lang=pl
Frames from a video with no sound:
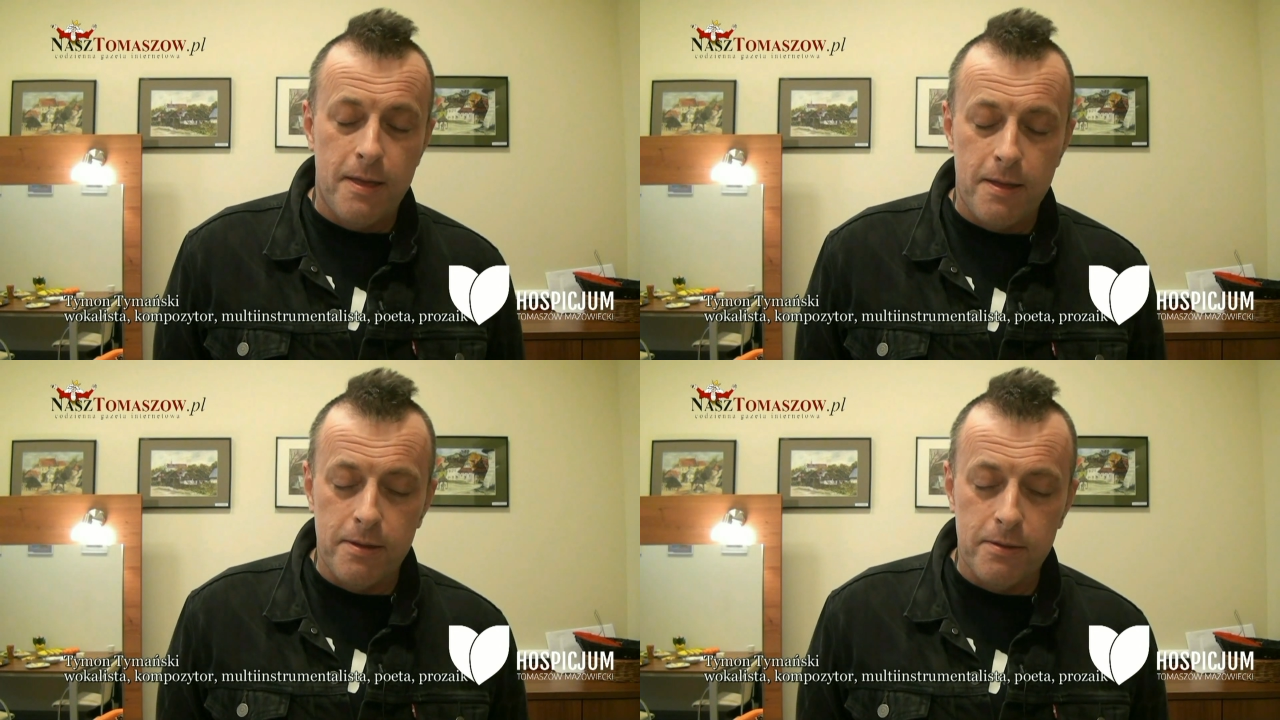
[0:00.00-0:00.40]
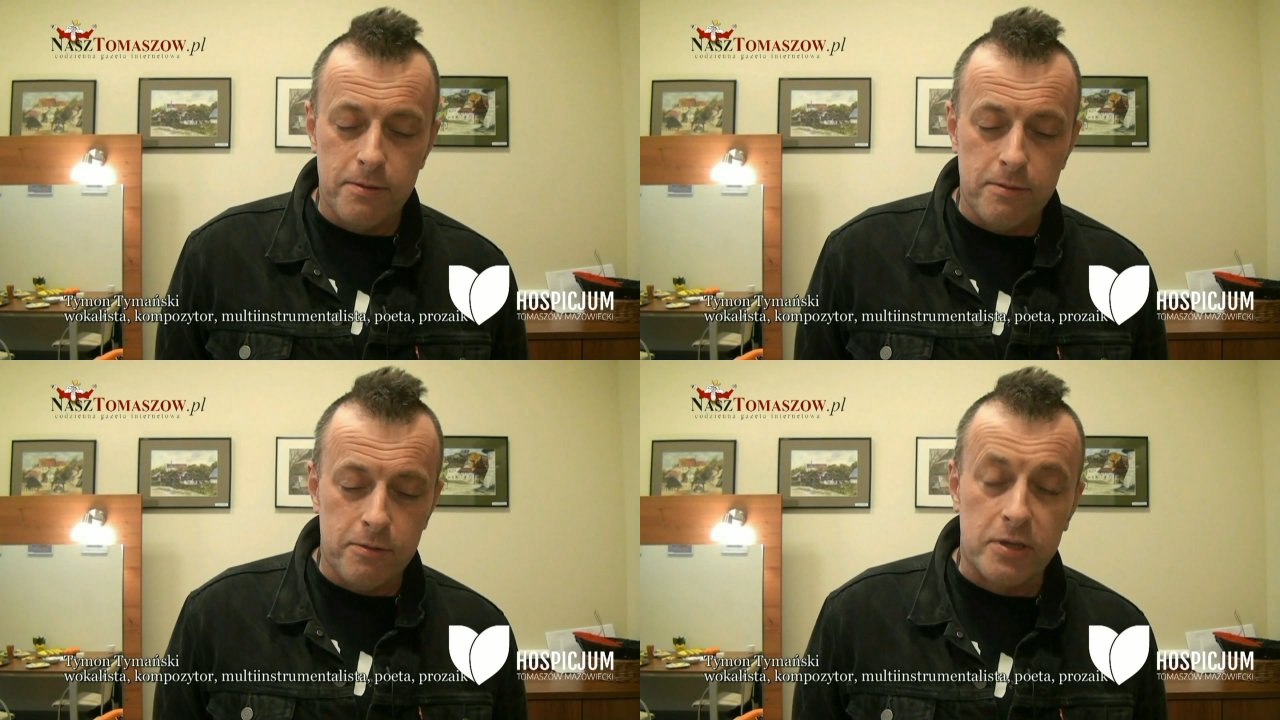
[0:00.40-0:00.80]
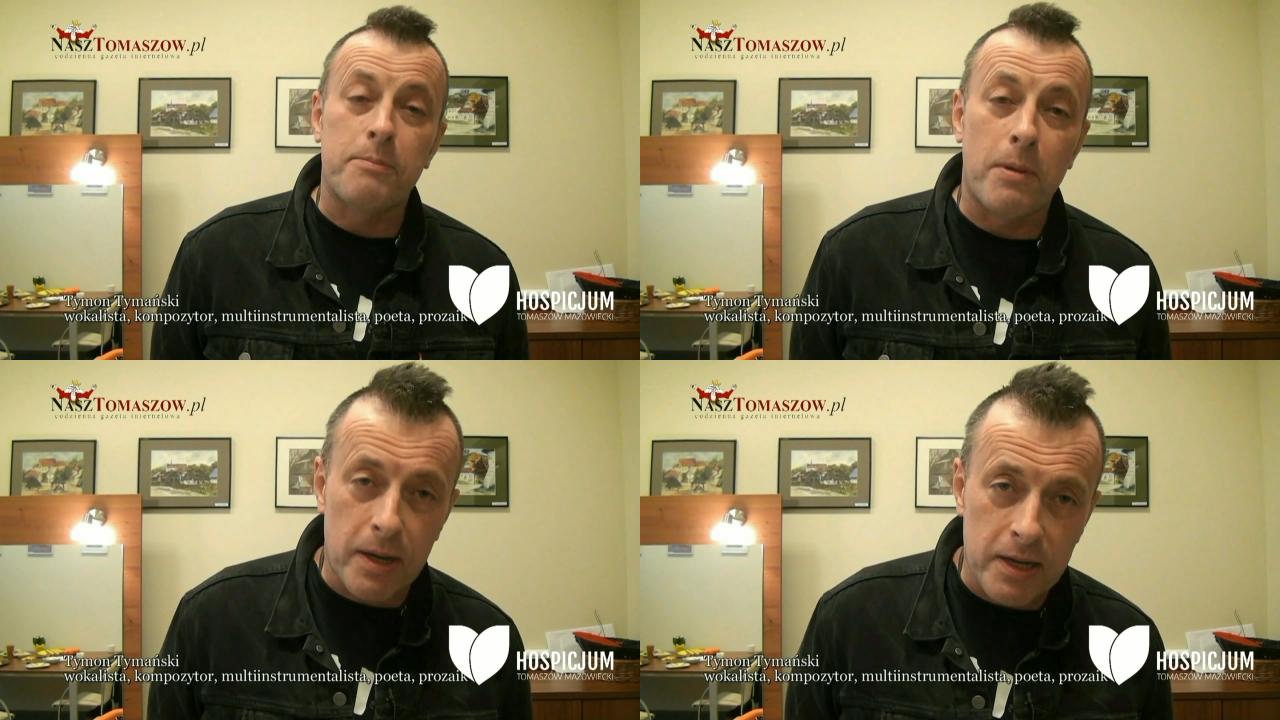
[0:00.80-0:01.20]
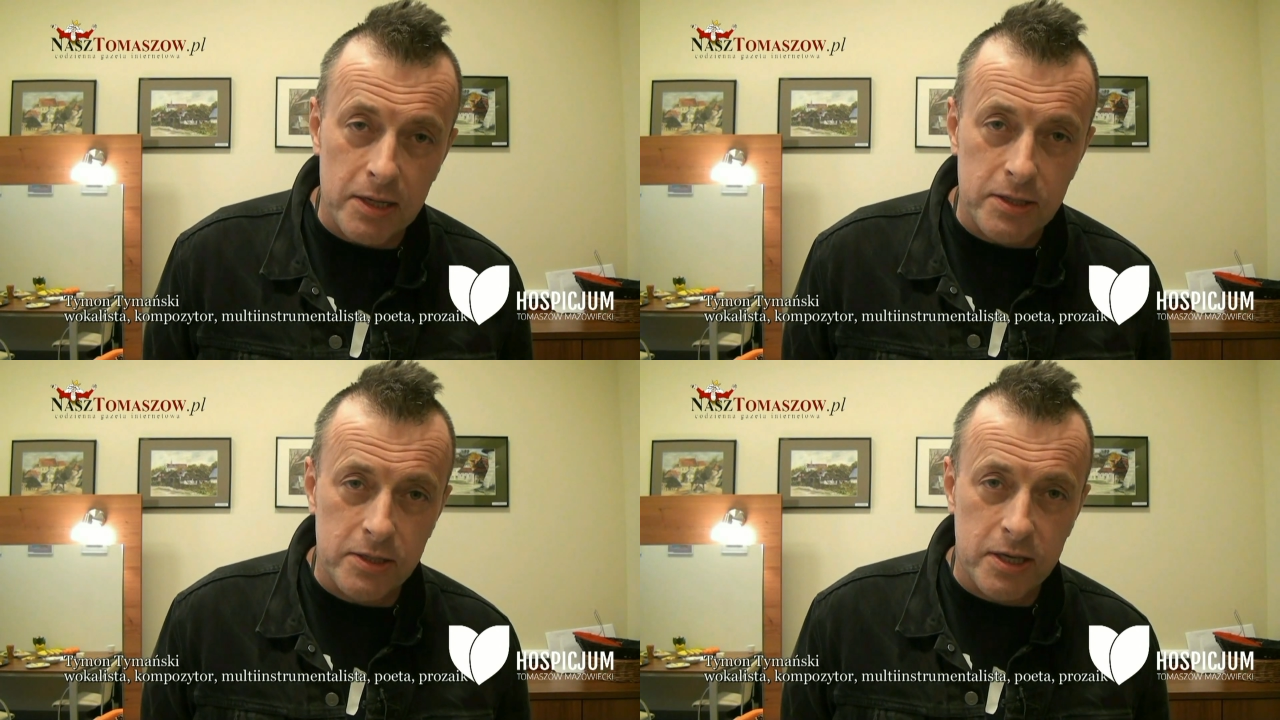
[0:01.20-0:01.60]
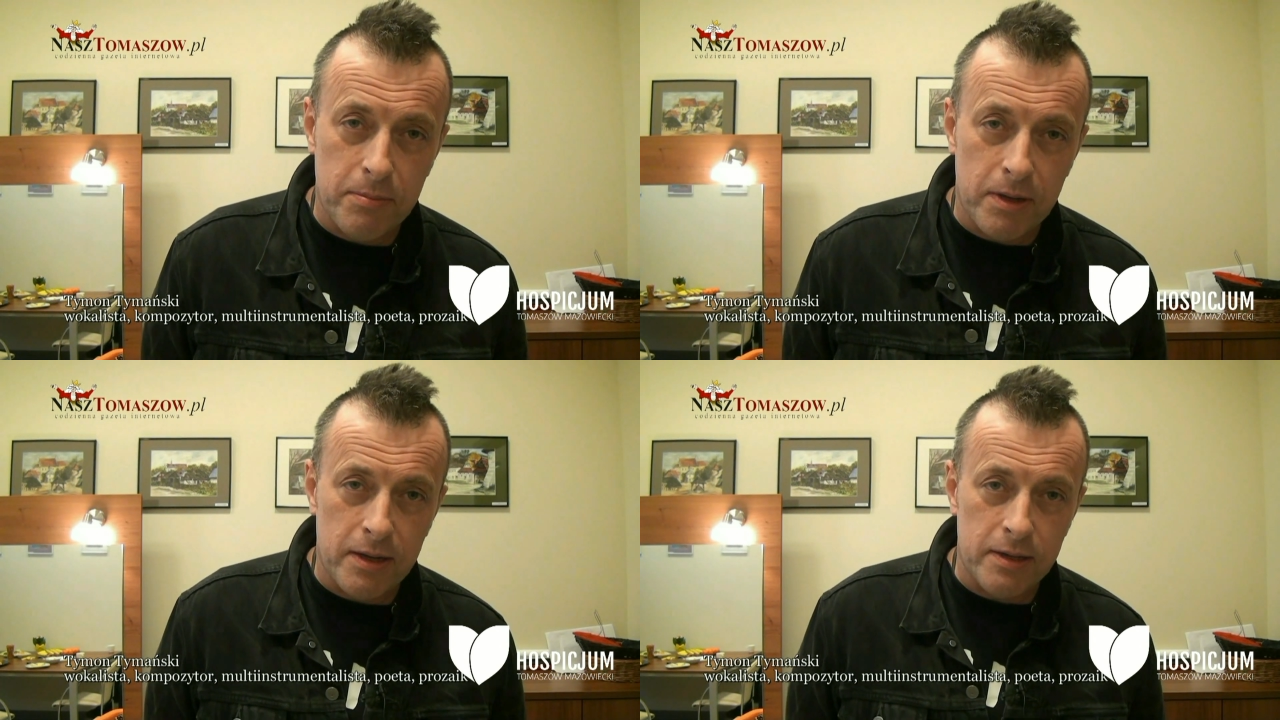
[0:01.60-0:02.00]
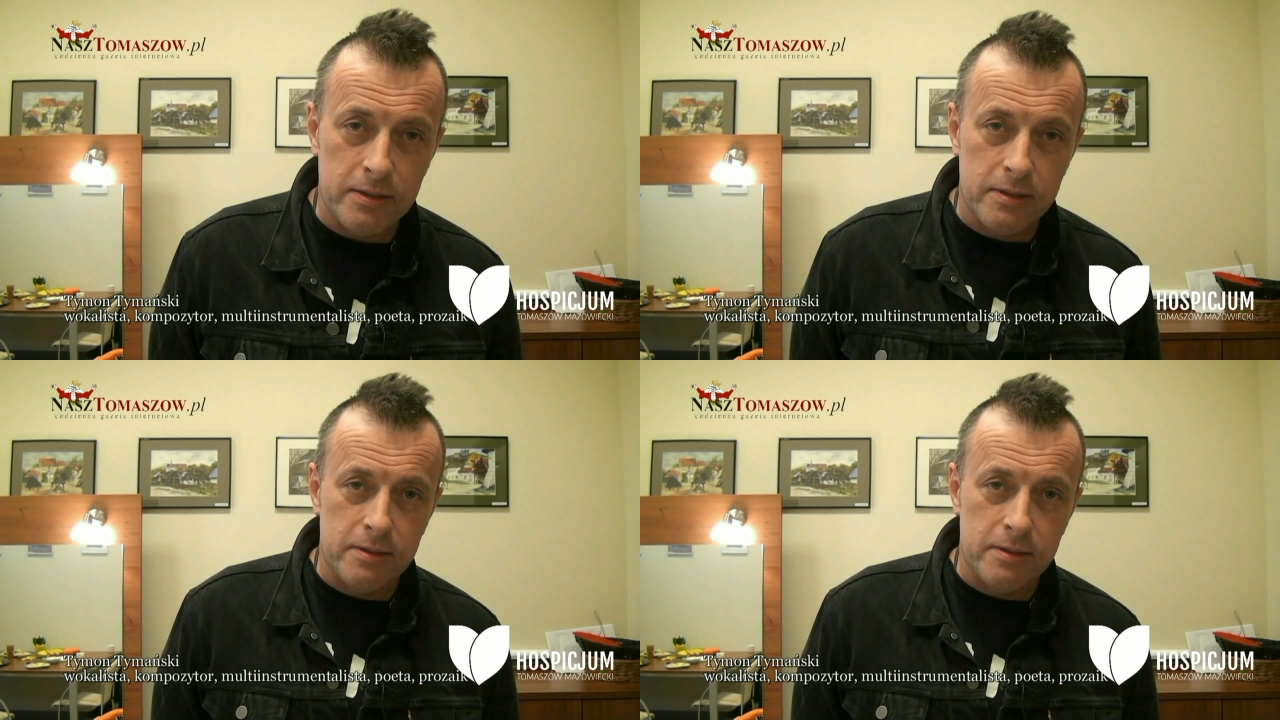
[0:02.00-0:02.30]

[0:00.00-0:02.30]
Y, trzeba pomagać, trzeba